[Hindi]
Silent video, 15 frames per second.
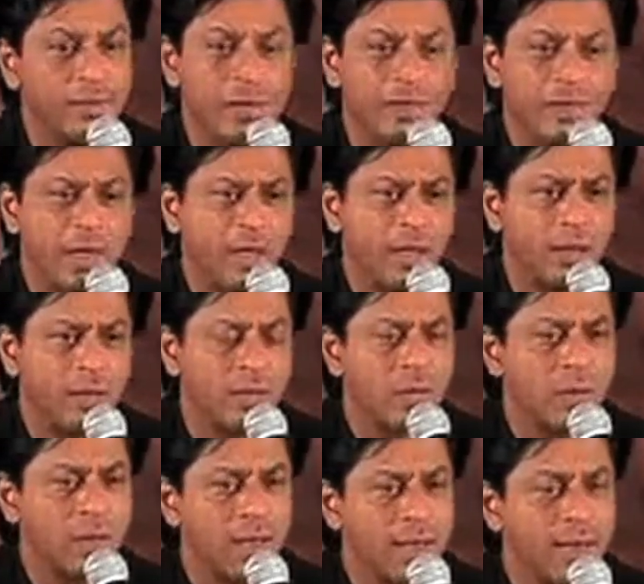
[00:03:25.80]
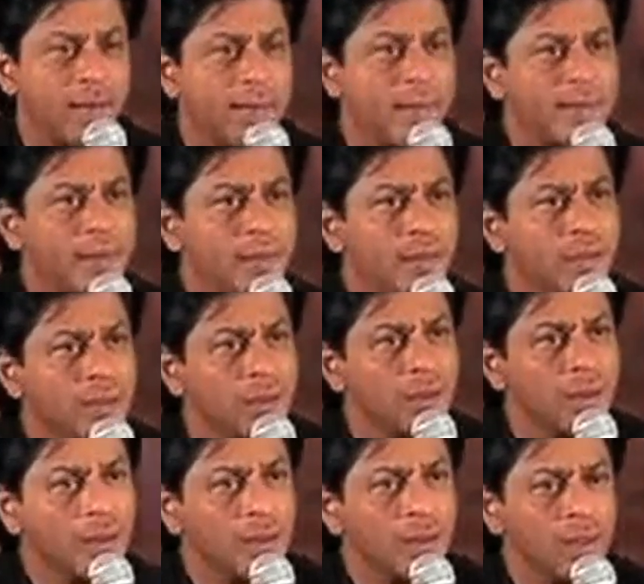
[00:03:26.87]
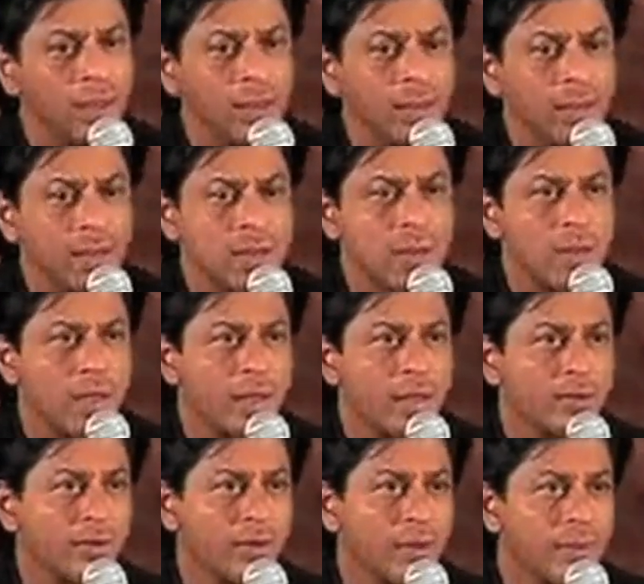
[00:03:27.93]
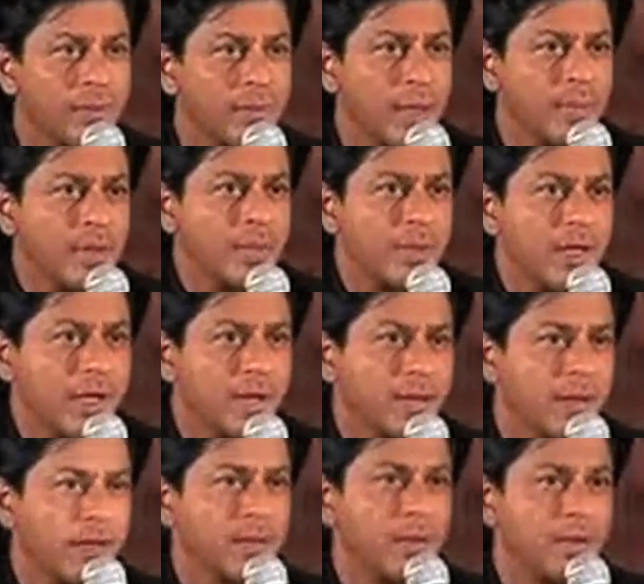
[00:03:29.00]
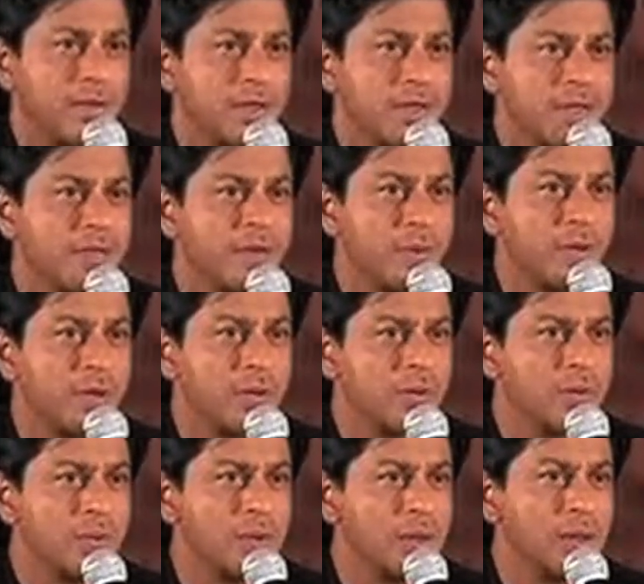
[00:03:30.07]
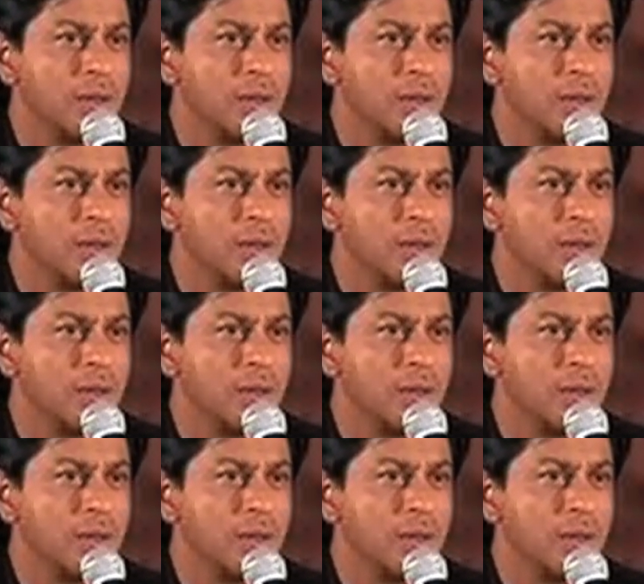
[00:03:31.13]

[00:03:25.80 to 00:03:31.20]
इफ देव टेकन इट रॉन्ग आई रिग्रेट इट एंड दैट्स ऑल आई कैन से आई एम एन एक्टर आई वॉन्ट जस्ट एवरी वन टू